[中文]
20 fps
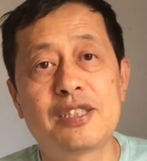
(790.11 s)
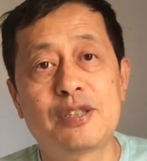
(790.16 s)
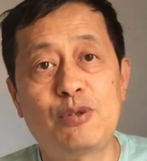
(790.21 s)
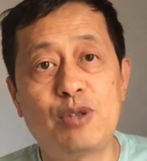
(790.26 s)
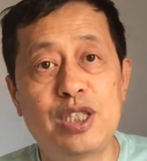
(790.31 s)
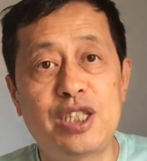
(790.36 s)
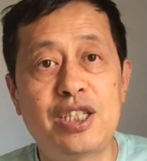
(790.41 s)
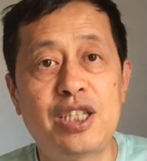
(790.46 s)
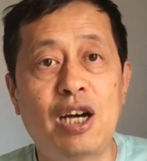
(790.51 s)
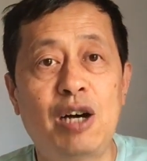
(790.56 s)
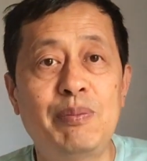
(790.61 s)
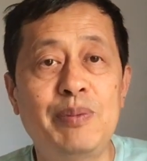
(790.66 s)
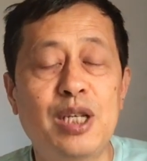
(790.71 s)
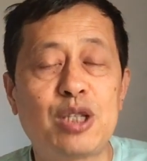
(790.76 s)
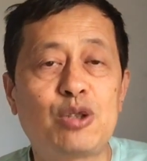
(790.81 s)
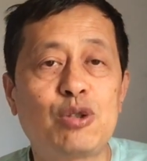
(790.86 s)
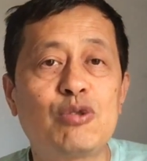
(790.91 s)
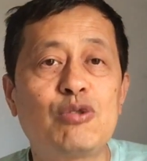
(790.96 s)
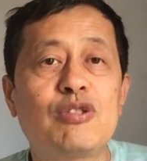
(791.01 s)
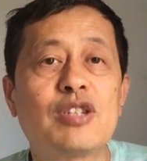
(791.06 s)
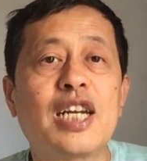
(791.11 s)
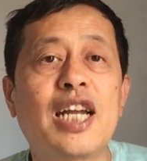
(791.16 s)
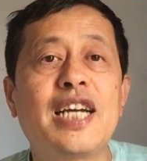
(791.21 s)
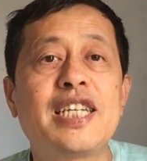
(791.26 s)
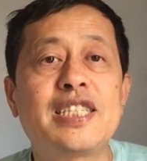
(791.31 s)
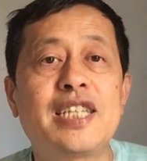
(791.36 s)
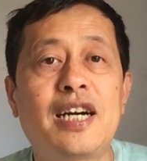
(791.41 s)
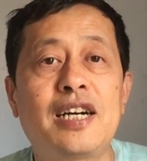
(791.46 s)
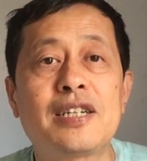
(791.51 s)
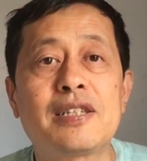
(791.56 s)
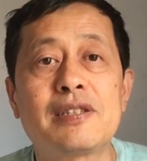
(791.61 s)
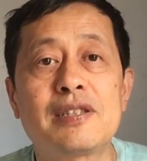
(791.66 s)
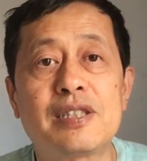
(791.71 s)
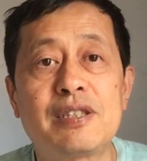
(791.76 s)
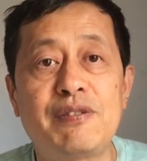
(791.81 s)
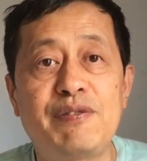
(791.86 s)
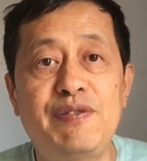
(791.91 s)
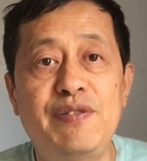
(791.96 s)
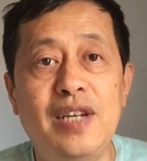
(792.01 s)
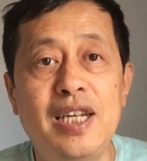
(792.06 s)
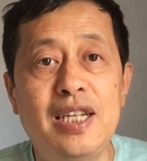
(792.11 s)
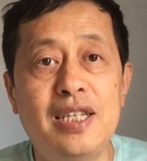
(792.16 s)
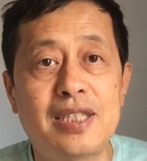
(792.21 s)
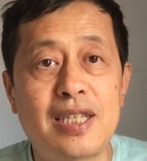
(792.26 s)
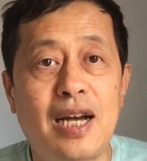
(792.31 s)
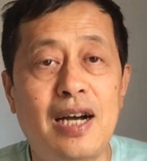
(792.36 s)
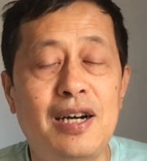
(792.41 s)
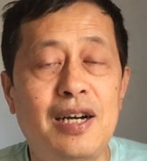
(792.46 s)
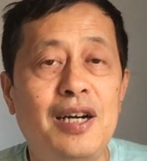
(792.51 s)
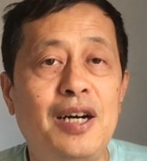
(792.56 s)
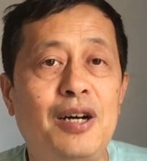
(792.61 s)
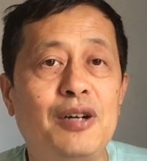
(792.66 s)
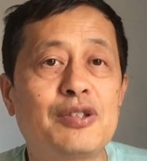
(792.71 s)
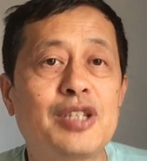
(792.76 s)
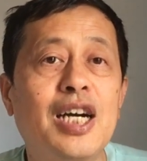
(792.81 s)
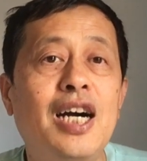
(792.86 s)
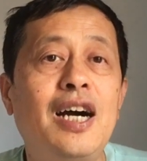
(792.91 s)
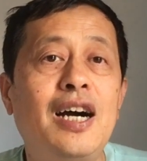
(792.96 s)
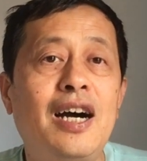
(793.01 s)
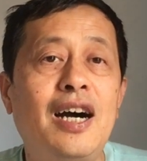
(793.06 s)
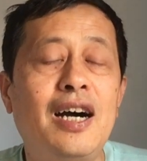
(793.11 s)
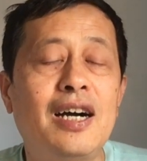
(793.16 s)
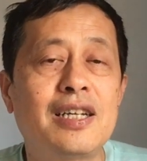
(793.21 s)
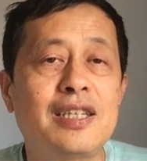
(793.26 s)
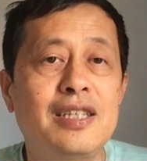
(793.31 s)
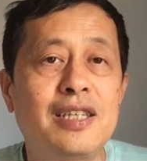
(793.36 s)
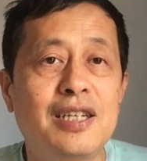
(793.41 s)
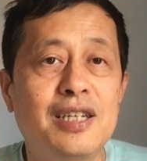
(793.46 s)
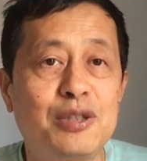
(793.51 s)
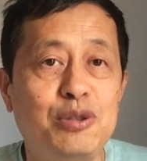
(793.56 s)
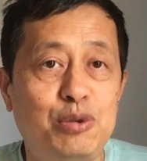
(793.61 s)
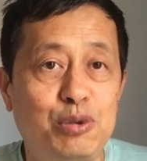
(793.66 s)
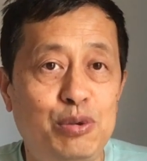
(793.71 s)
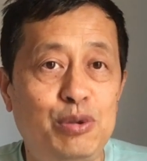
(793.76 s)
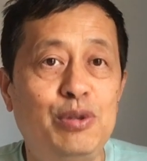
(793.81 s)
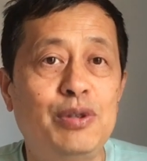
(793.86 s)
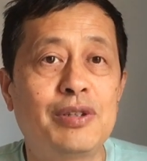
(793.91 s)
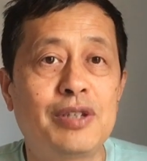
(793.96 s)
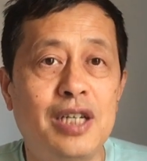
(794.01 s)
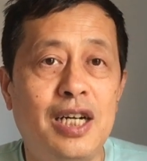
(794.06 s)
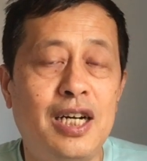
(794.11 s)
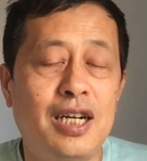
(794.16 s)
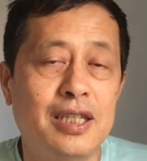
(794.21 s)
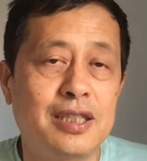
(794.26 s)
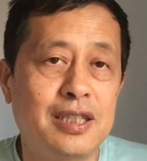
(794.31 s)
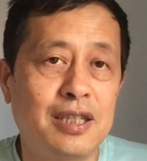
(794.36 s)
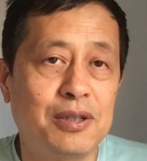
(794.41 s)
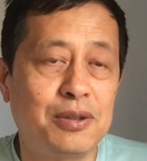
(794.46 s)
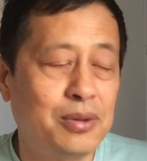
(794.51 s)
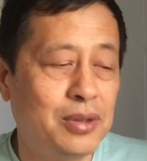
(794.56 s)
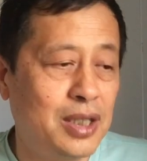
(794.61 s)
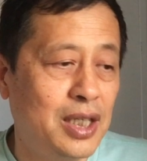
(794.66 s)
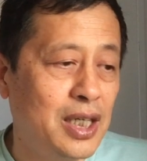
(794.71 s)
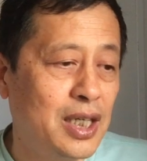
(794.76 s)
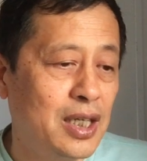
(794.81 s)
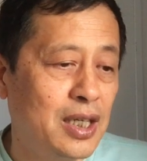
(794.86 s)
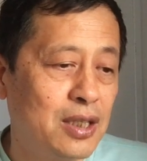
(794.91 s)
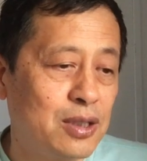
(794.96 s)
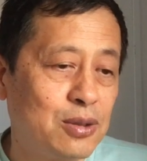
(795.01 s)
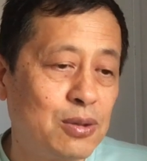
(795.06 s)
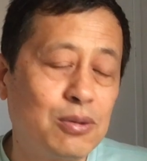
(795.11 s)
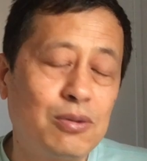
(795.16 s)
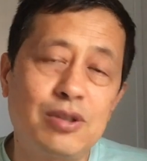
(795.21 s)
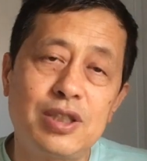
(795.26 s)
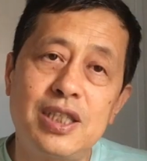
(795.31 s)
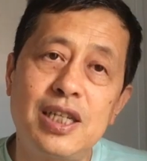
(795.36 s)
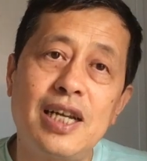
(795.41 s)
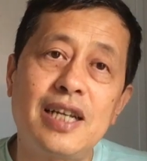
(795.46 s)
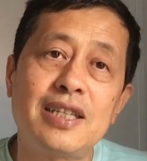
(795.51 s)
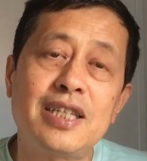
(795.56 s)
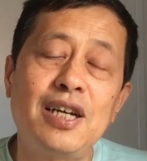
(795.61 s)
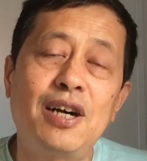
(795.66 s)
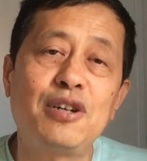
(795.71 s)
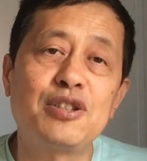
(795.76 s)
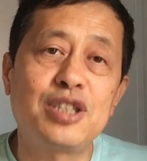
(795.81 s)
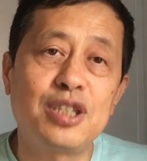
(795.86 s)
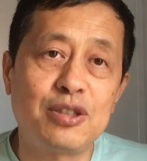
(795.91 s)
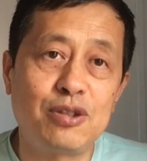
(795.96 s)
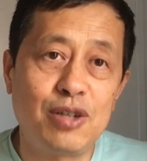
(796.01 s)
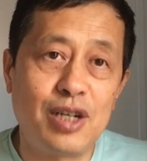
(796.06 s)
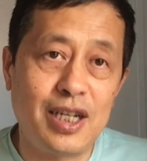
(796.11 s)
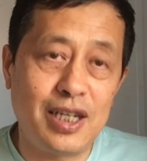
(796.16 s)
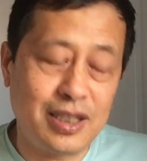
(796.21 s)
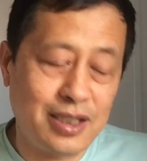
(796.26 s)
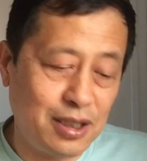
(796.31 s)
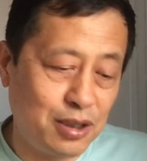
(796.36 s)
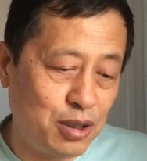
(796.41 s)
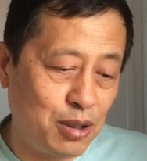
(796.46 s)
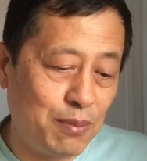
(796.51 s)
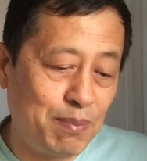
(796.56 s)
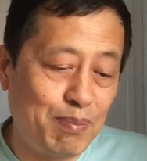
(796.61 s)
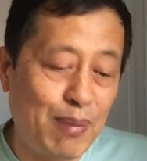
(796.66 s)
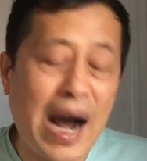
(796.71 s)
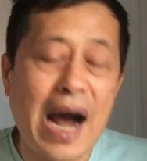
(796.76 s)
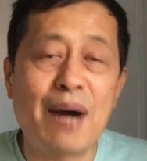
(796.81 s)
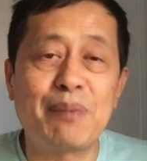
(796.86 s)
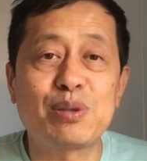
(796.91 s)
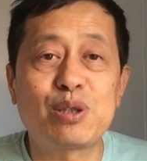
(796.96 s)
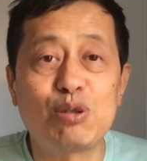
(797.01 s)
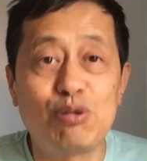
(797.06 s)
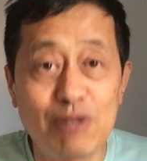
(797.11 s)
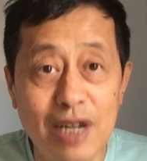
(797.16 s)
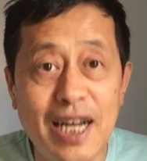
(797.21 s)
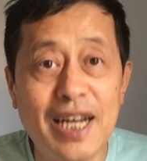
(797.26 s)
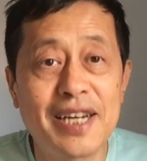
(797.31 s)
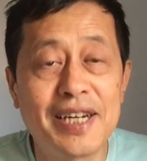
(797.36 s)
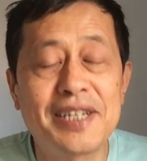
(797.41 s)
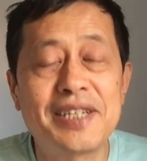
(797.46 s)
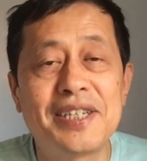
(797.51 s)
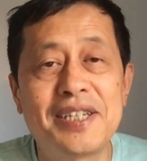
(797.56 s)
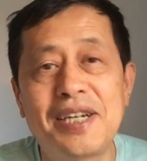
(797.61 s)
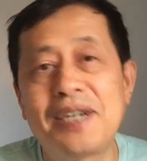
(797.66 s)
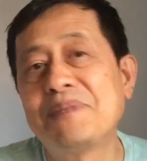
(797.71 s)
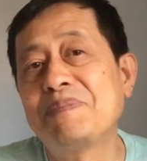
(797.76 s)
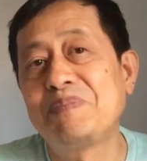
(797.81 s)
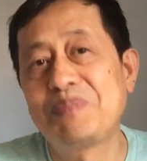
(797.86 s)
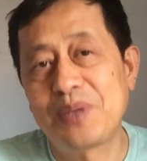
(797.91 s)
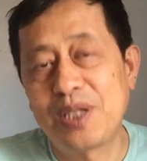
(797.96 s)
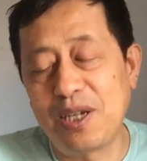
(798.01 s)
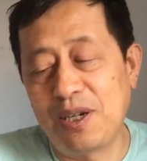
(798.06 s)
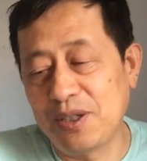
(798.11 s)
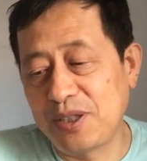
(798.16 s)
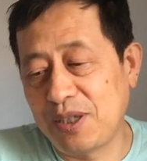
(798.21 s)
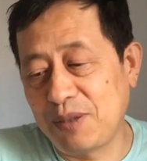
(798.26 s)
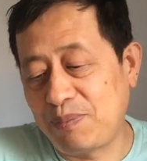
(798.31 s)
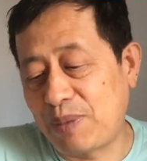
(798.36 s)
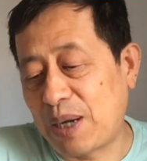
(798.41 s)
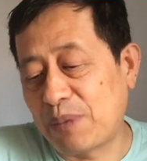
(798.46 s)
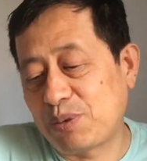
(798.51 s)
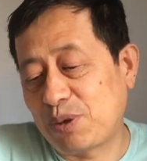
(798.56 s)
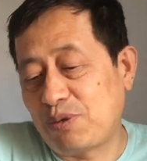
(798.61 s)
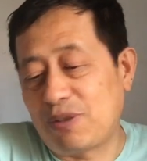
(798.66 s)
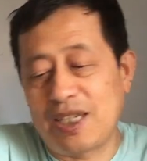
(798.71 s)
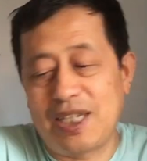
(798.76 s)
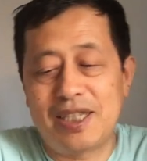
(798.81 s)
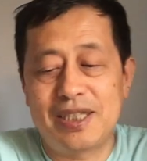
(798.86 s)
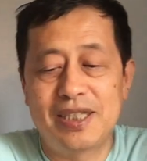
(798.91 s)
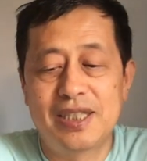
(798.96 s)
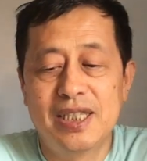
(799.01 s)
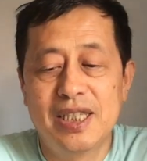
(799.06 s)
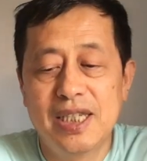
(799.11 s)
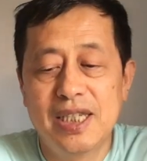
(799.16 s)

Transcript: 对消灭中共来讲是非常好的啊一个局啊这个局，中共既然跳进去了，这就拔不出来了啊跳进拔不出来了。